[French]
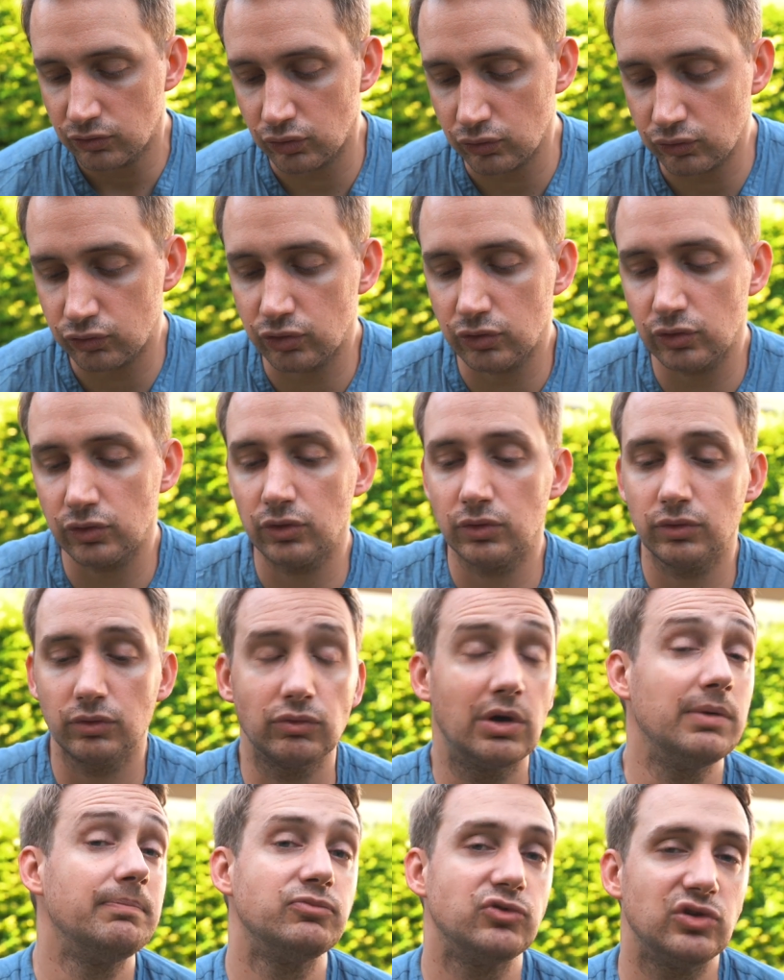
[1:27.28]
donc, euh,
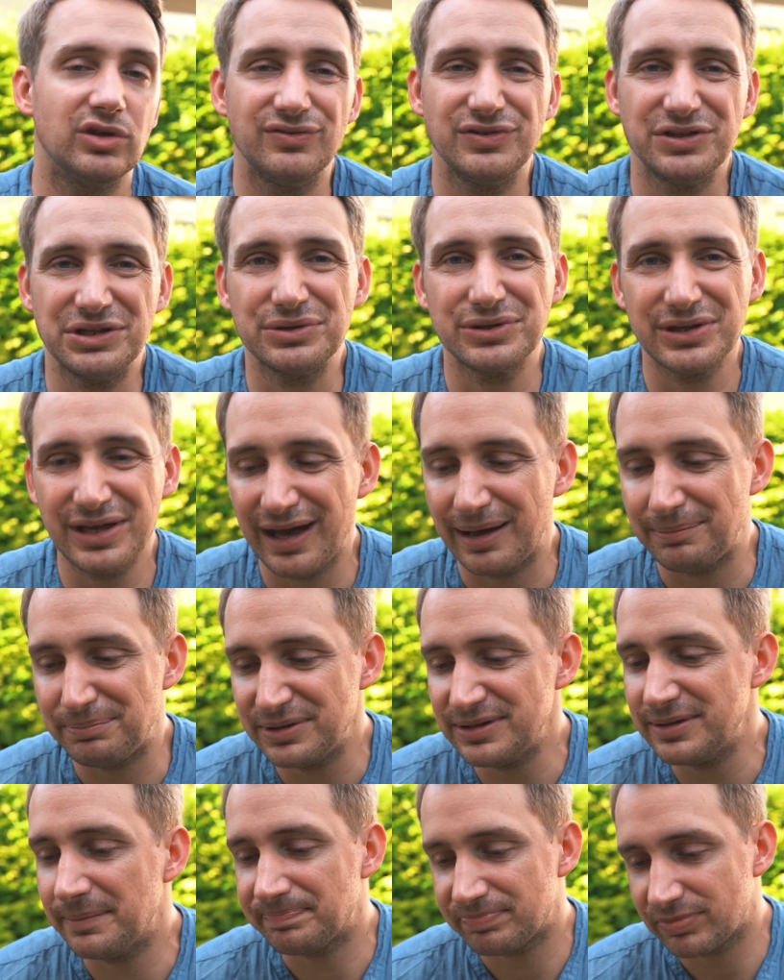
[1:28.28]
ouais, c'est une vidéo très
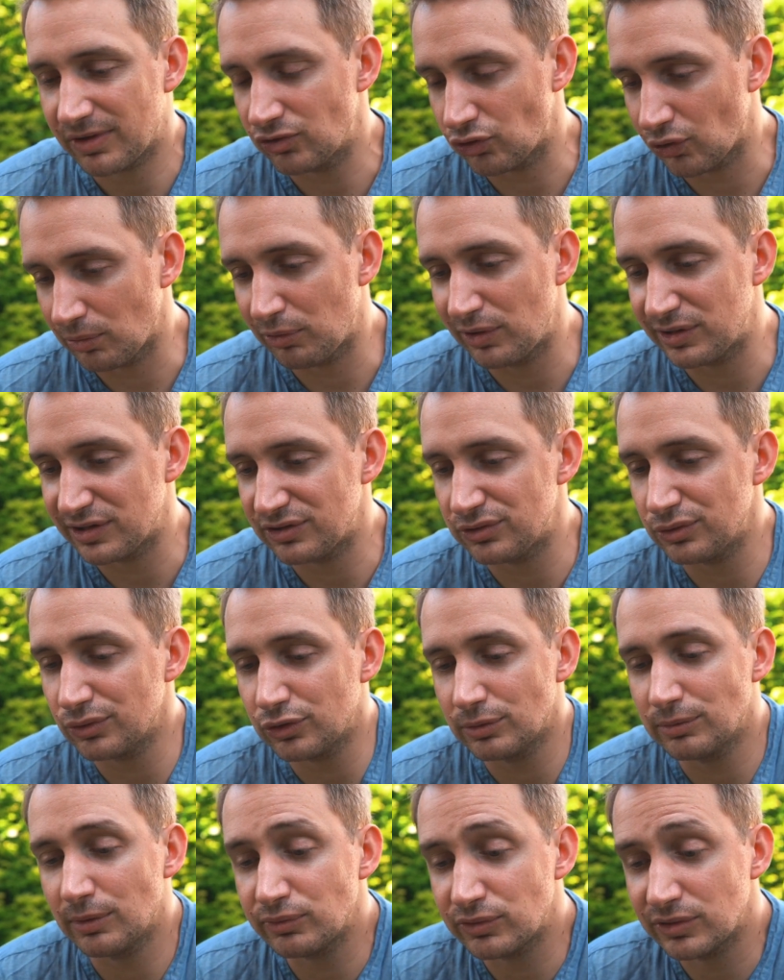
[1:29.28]
rapide. Je reprends la question
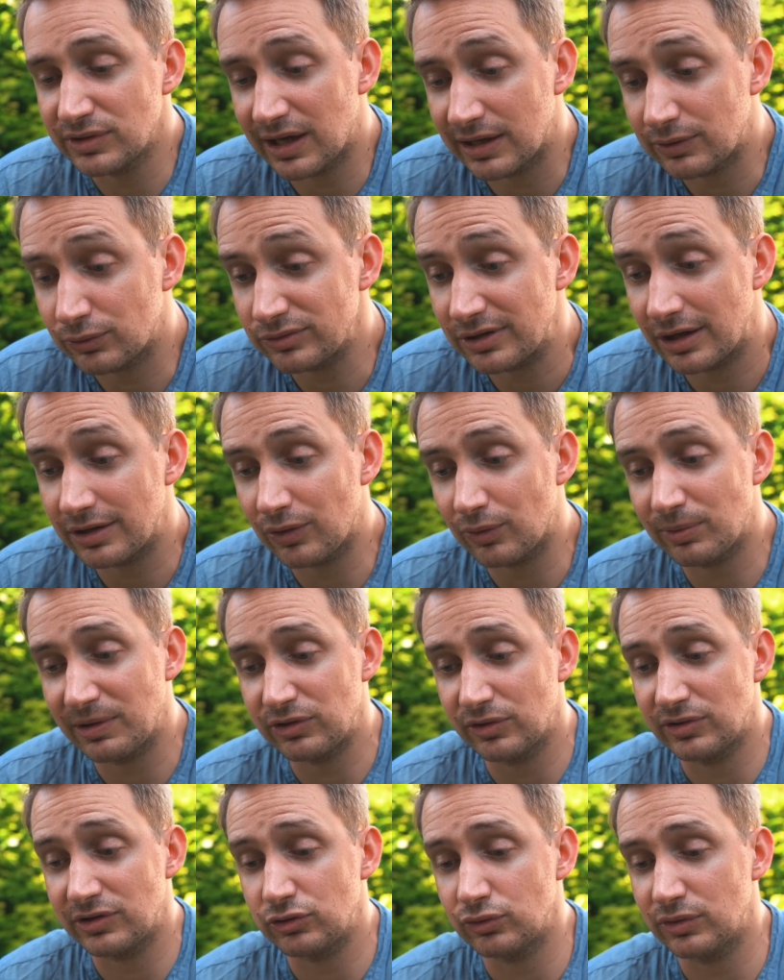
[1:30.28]
comment obtenir un contrat de
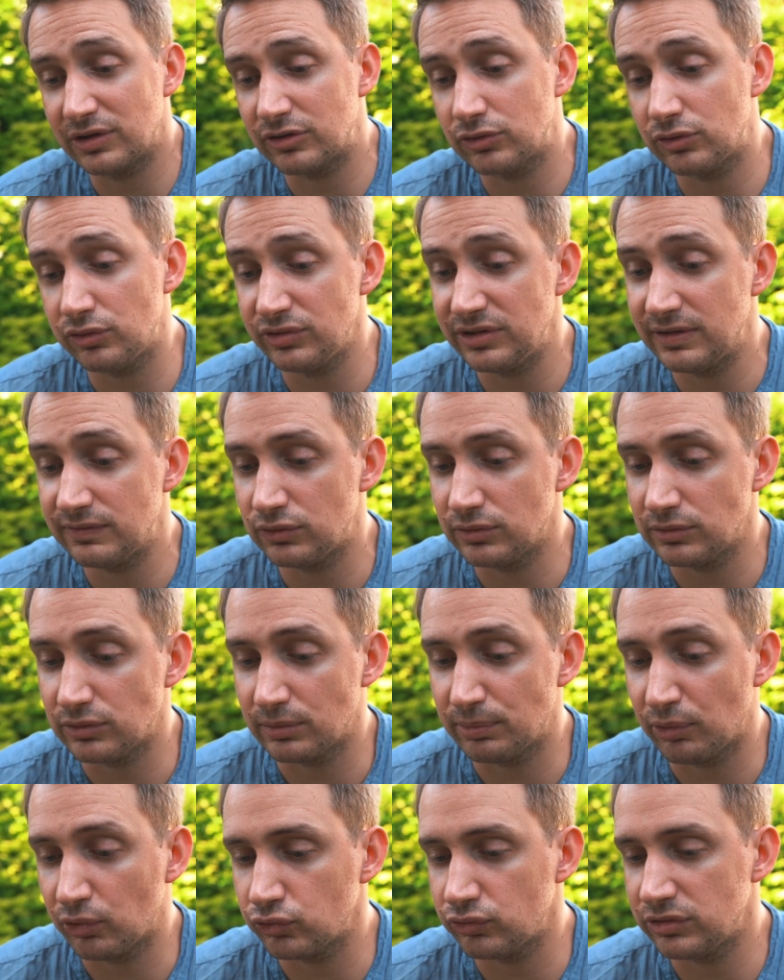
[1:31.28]
représentation exclusive
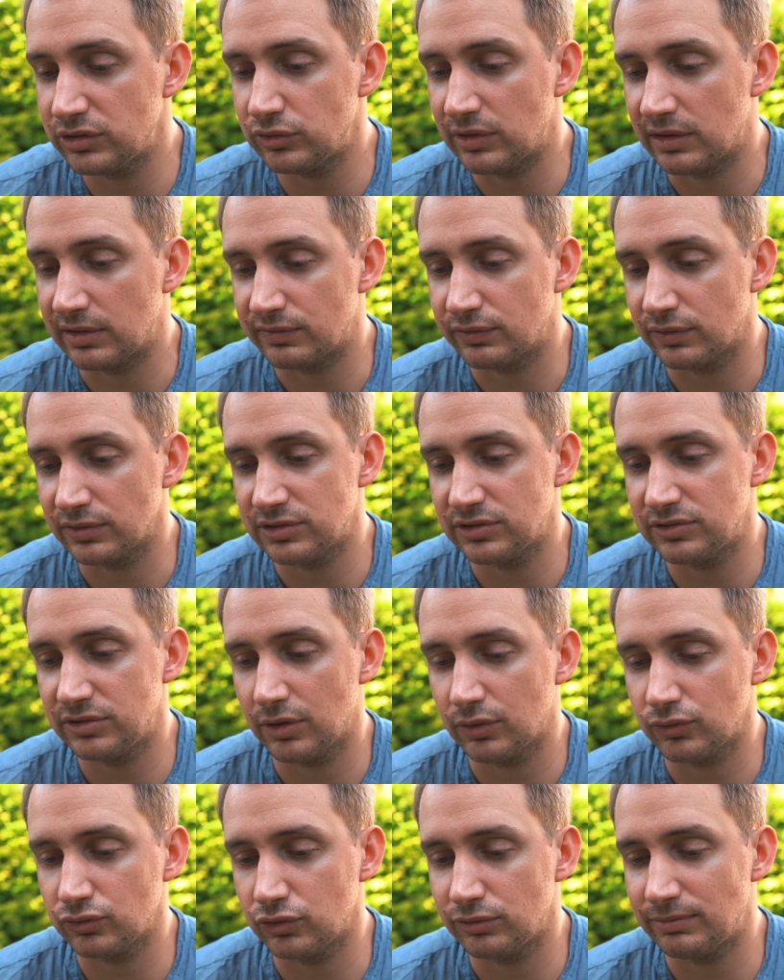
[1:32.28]
de produits d'un
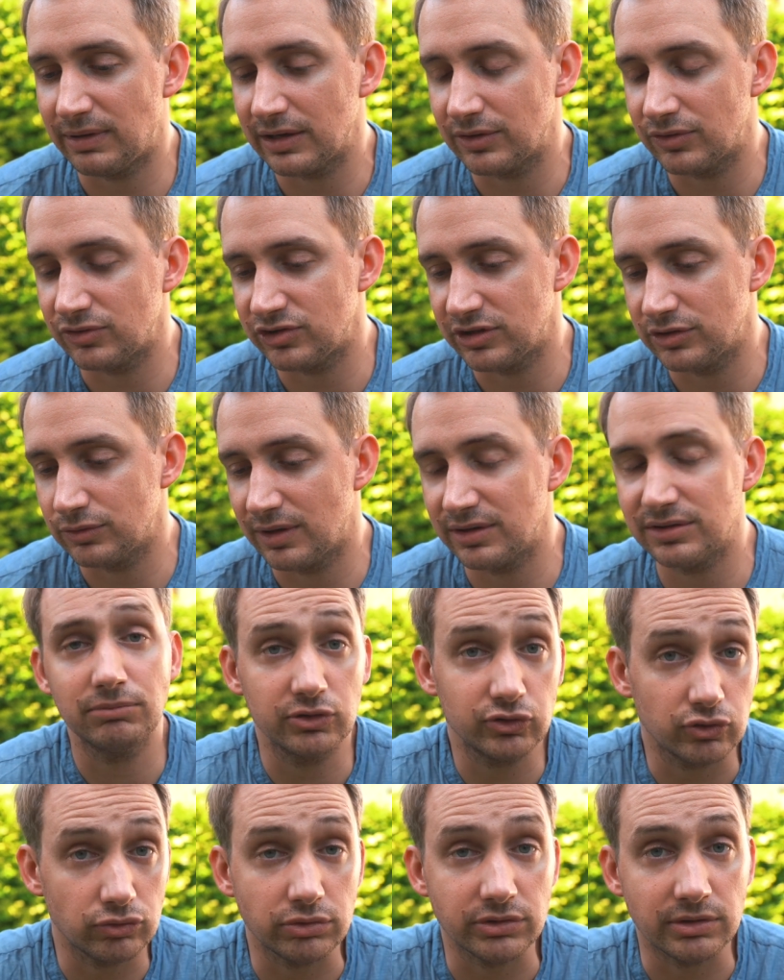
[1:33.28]
fournisseur ou d'une marque chinoise
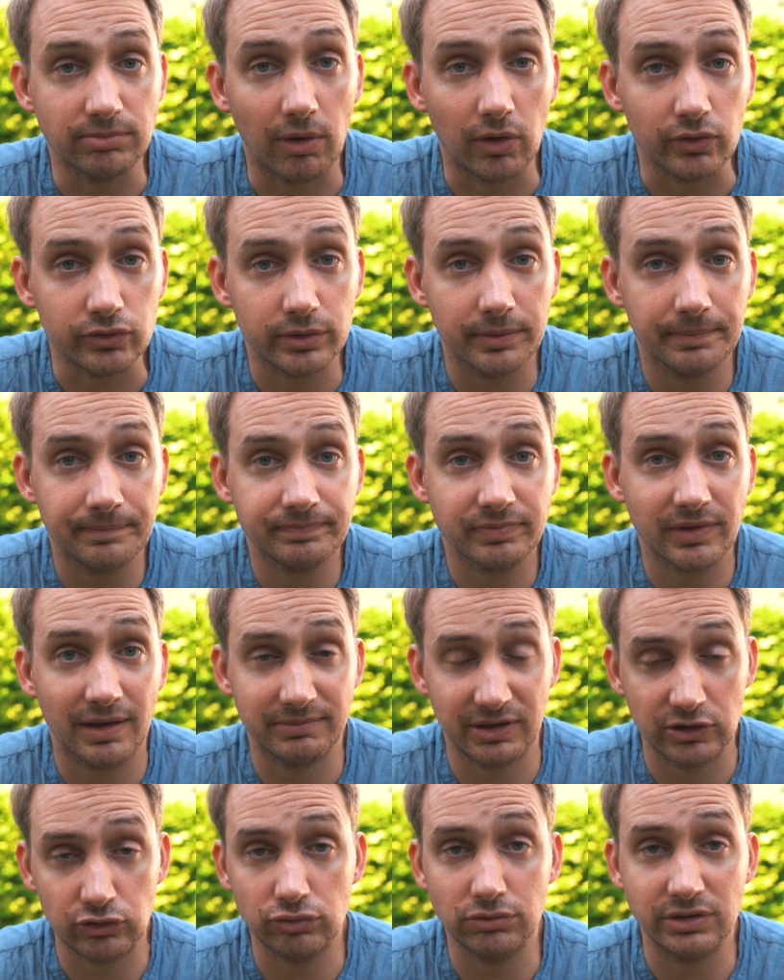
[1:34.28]
bah, Tu lui demandes
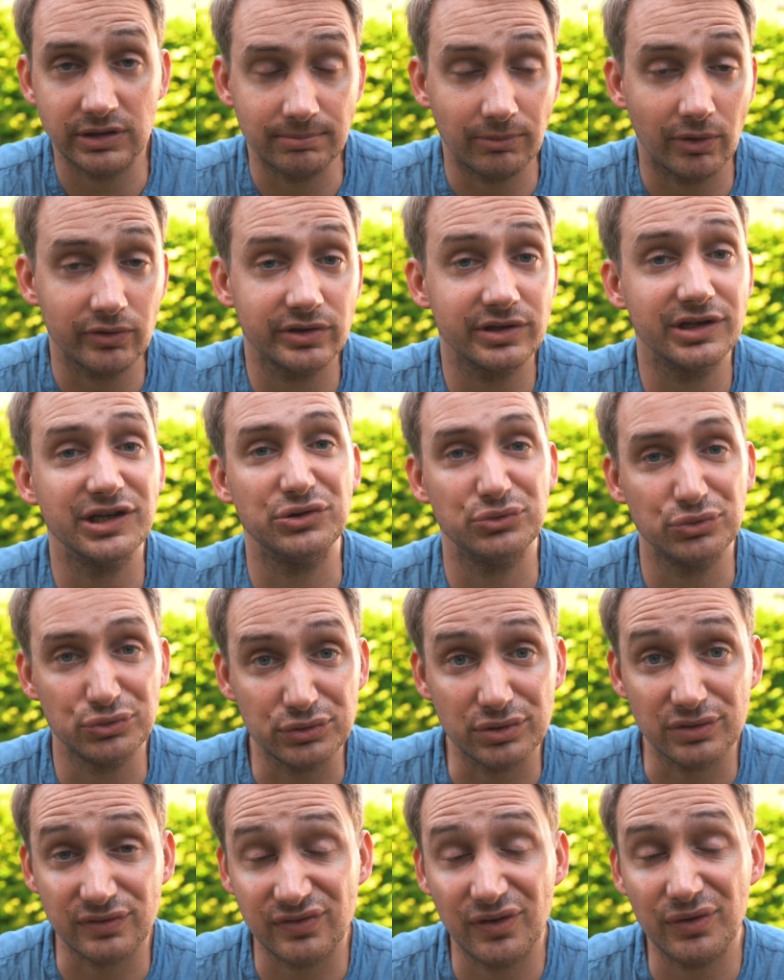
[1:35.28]
bah, tu lui demandes et tu
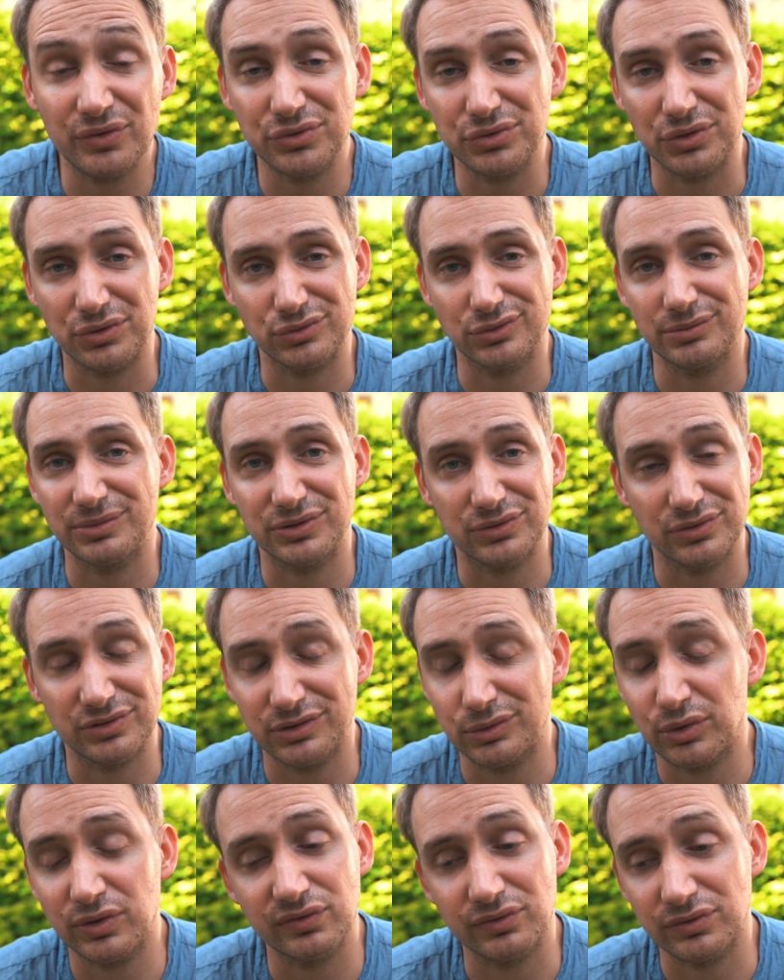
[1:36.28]
te vends surtout parce que
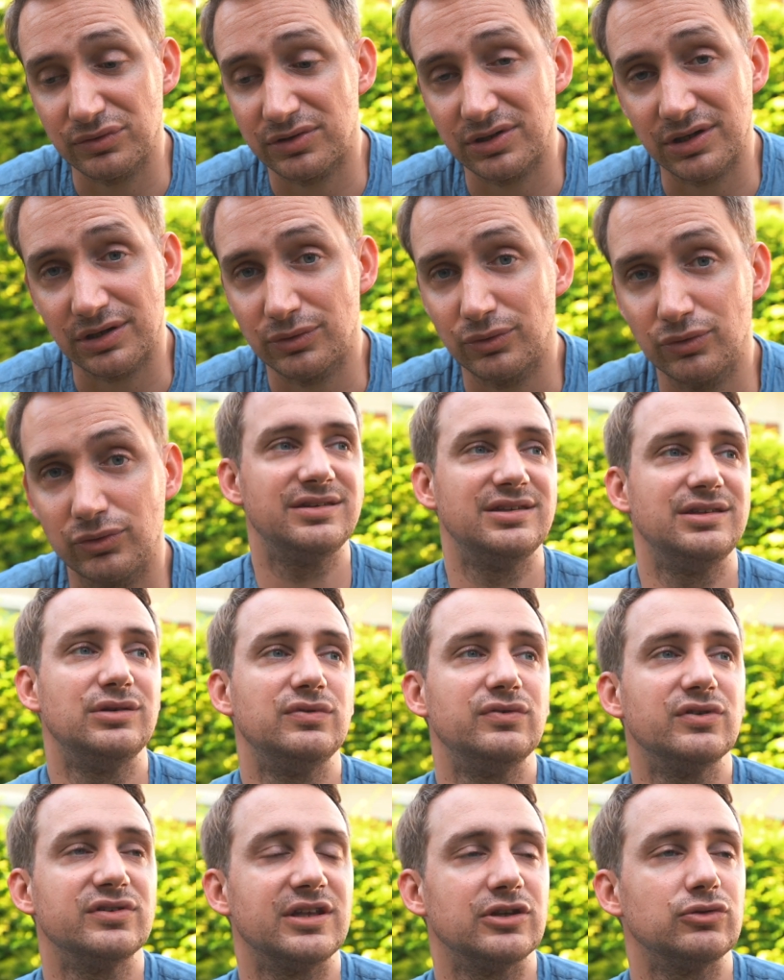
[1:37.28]
sinon ils vont te dire non. Si
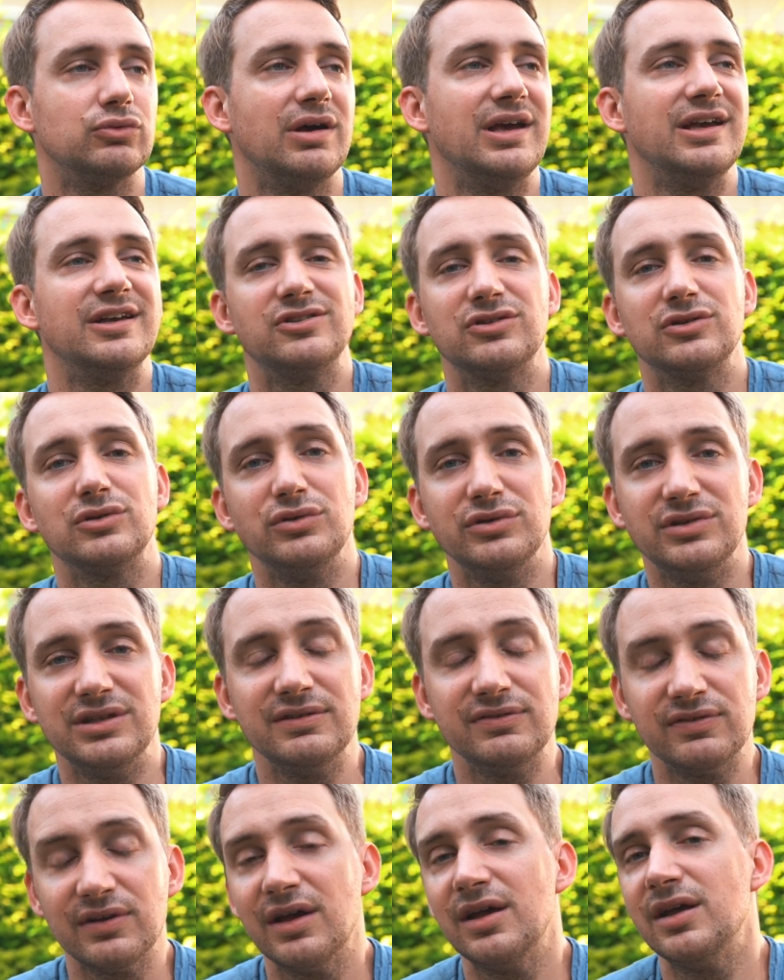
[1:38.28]
tu veux que ça soit
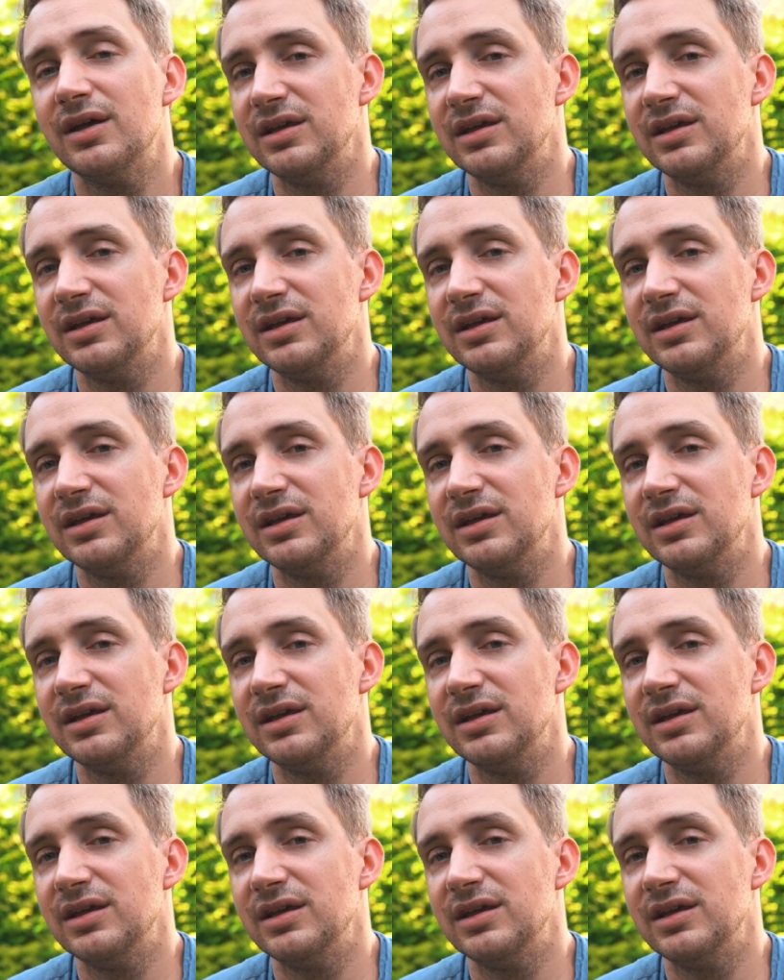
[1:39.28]
exclusif,